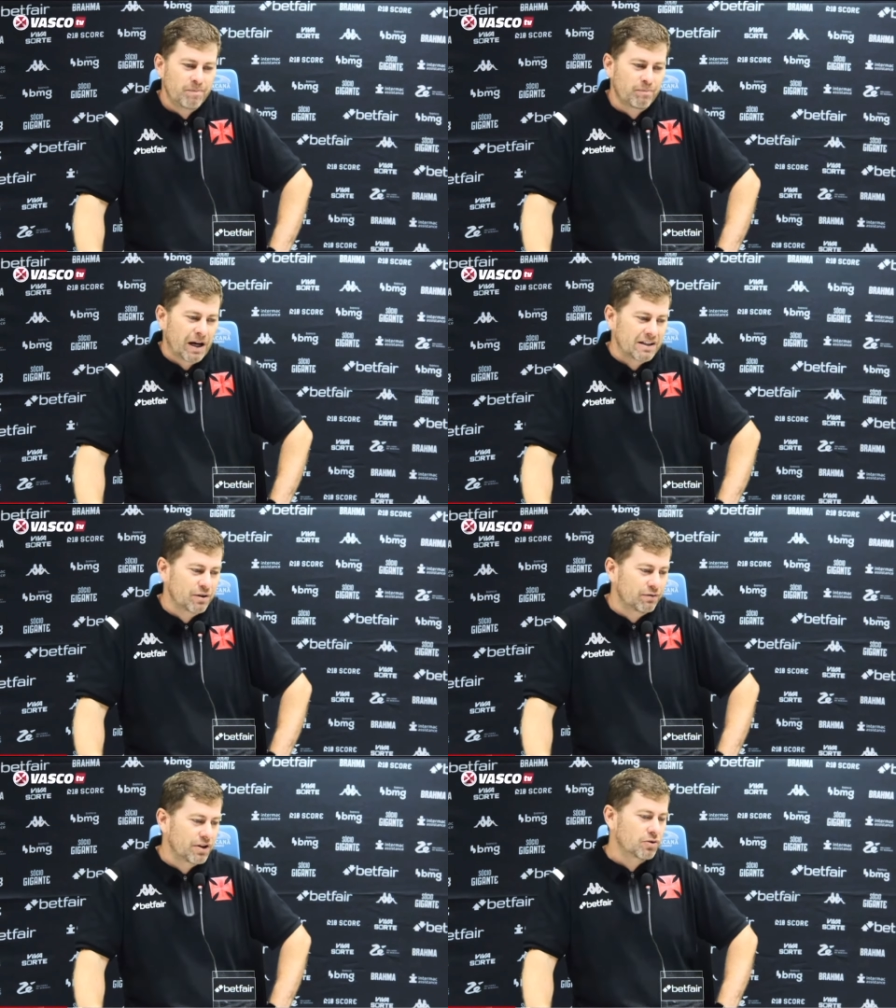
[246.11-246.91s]
Mas
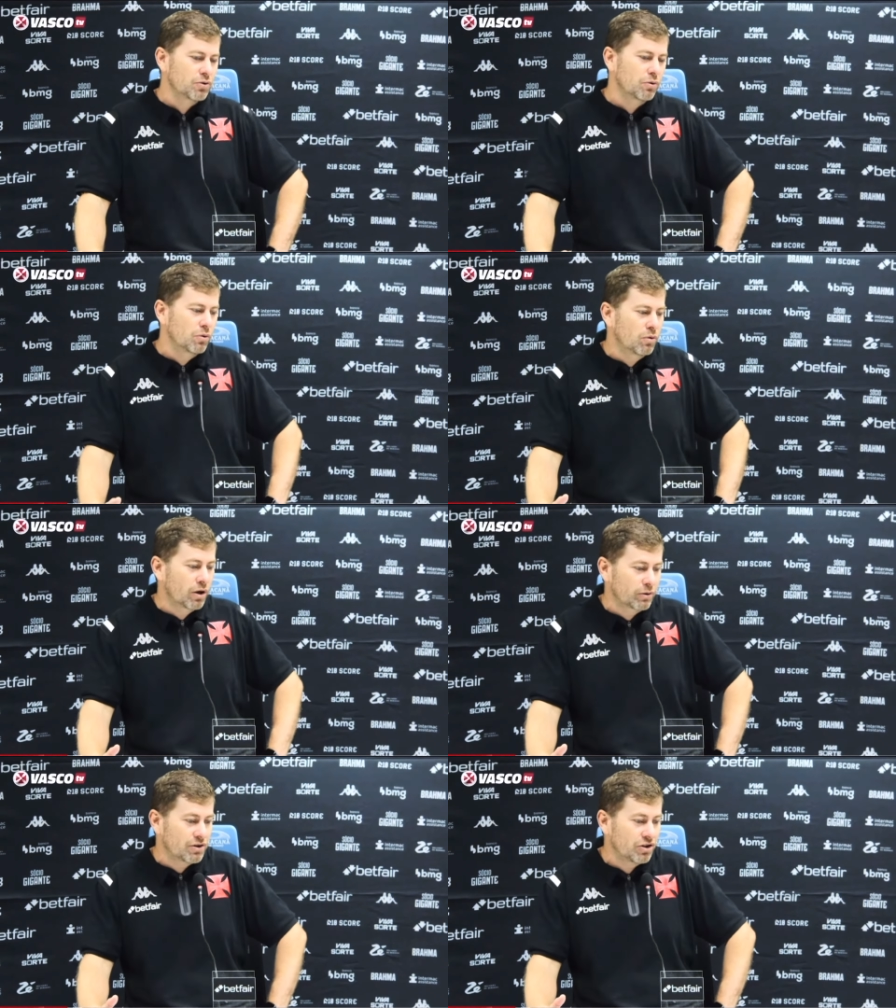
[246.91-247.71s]
eu vejo o
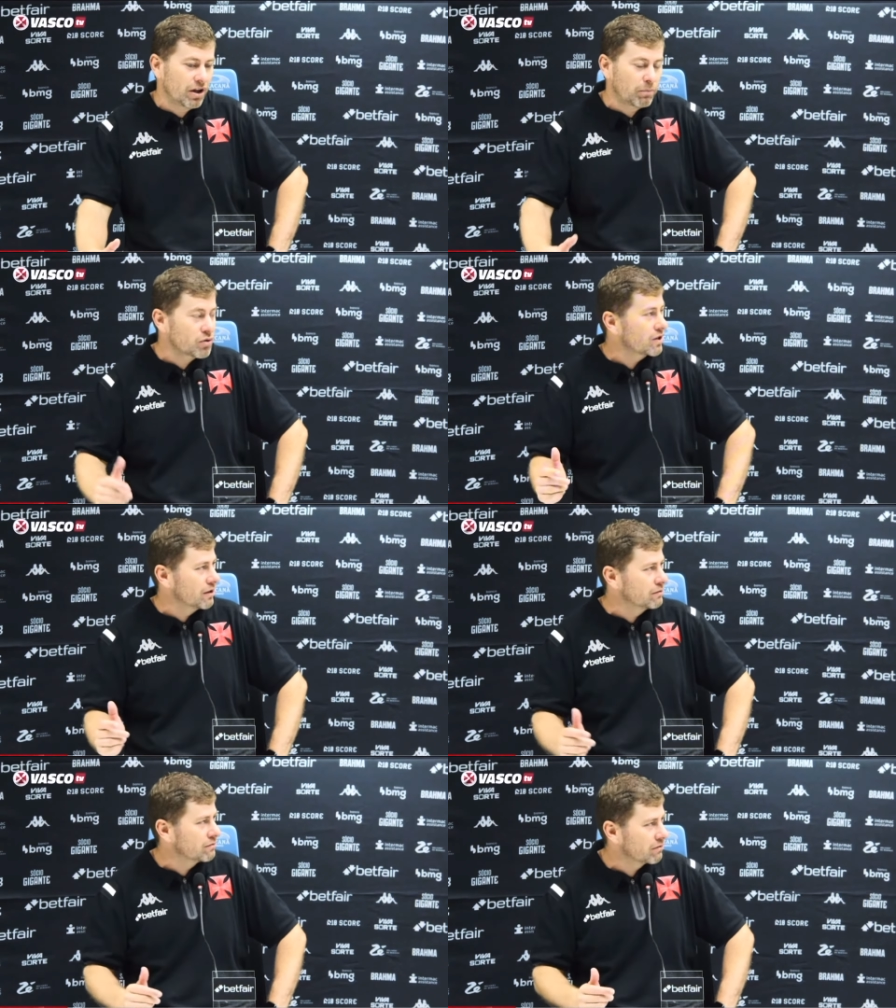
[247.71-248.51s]
quanto a gente está buscando.